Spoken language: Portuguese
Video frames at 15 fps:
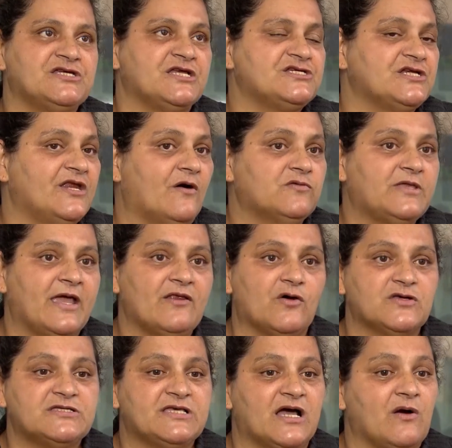gente não tem
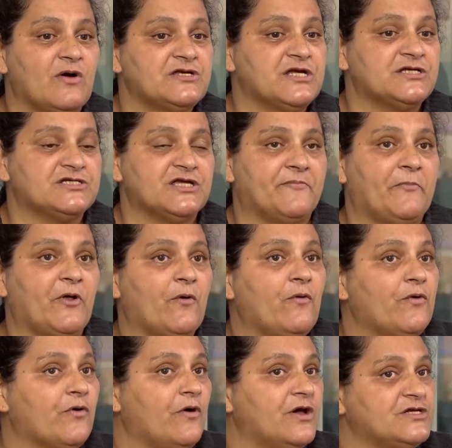noção, a gente já
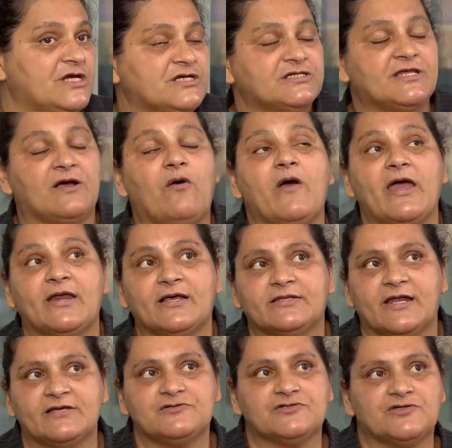procurou, a gente está correndo
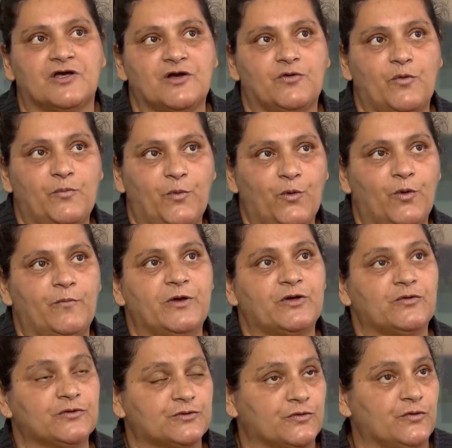atrás dos órgãos
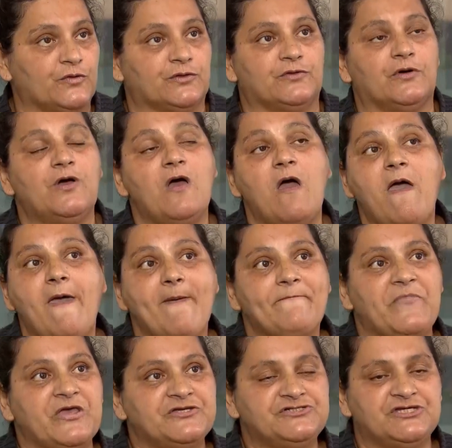públicos, tudo,
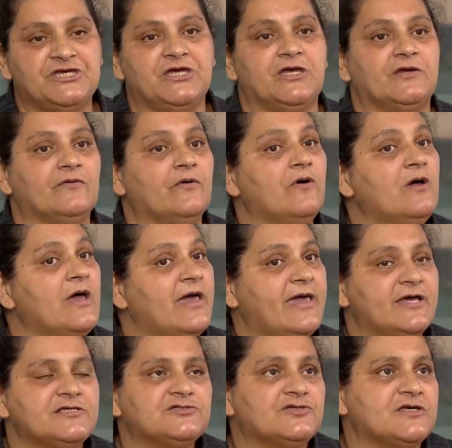pedindo,
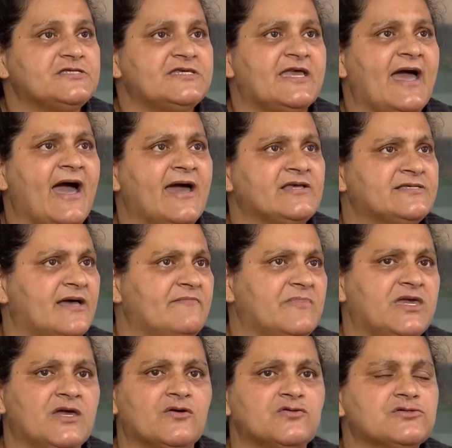redes sociais,
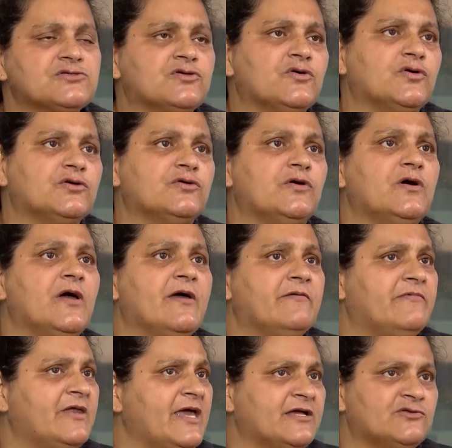amigos, tudo,
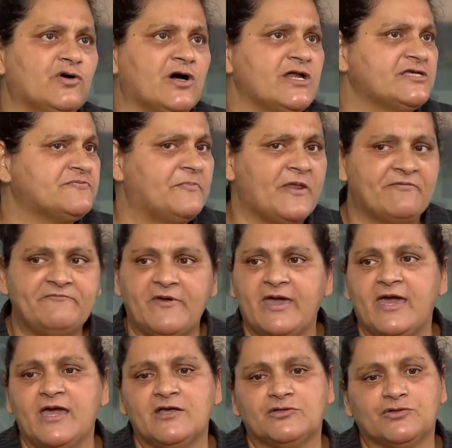vereadores,
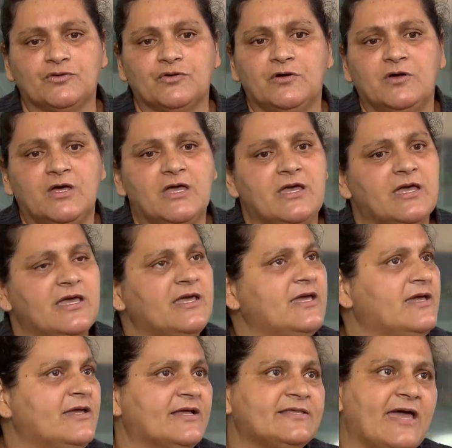prefeito,
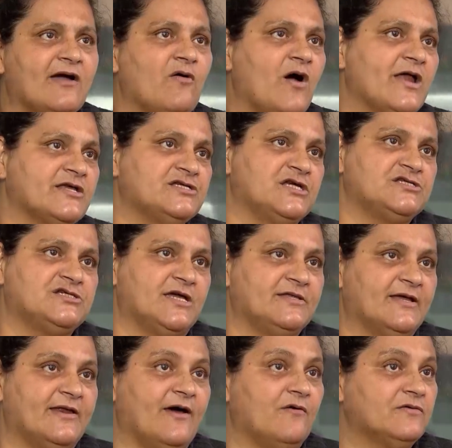e até agora a gente
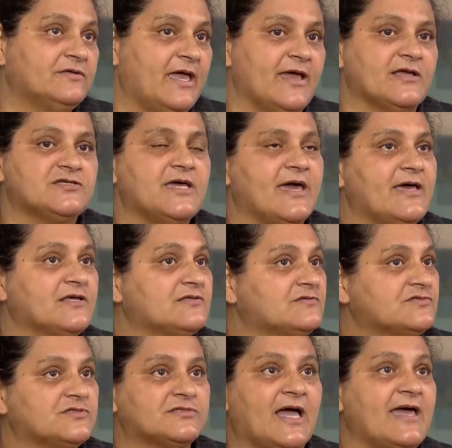ainda não tem. Isso é
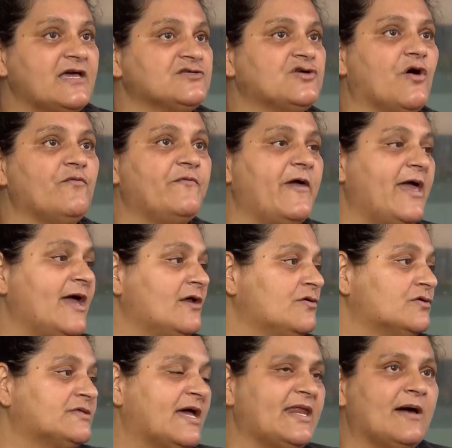está resolvendo,
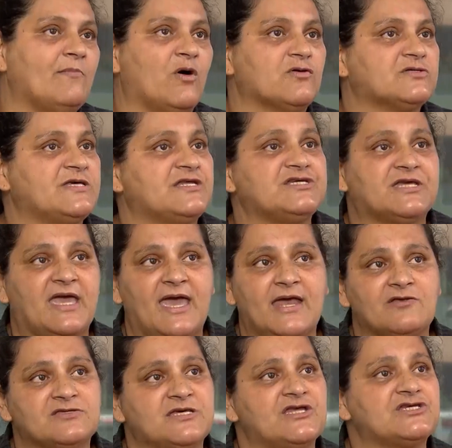está na mão não sei de quem,
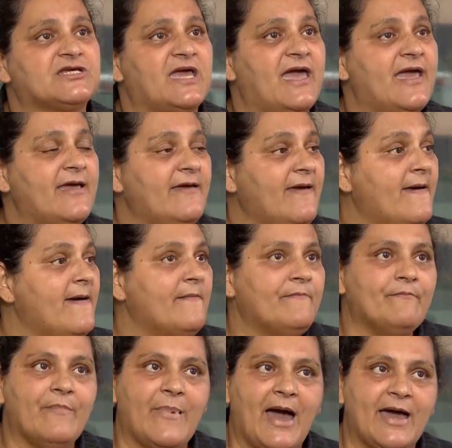não sei de quem,
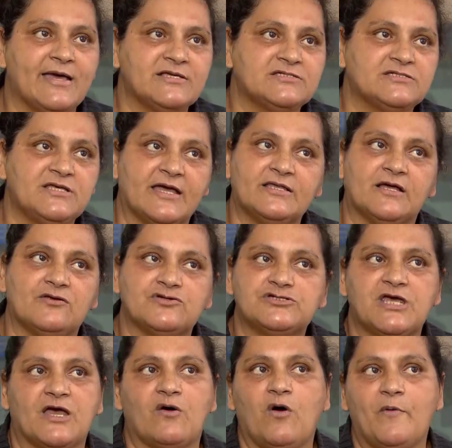mas ainda não
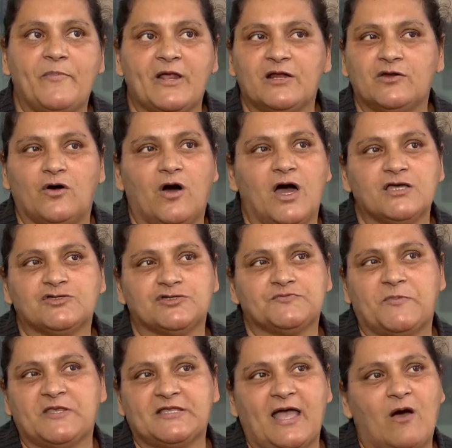chegou para nós,
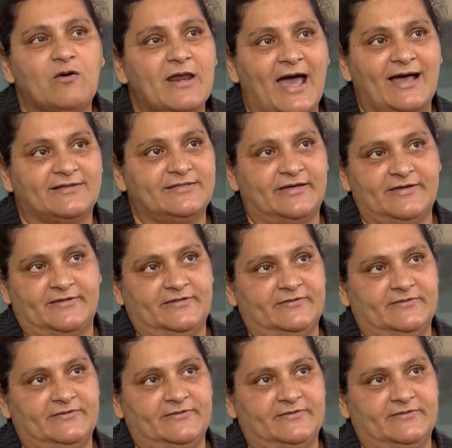hospital, nada.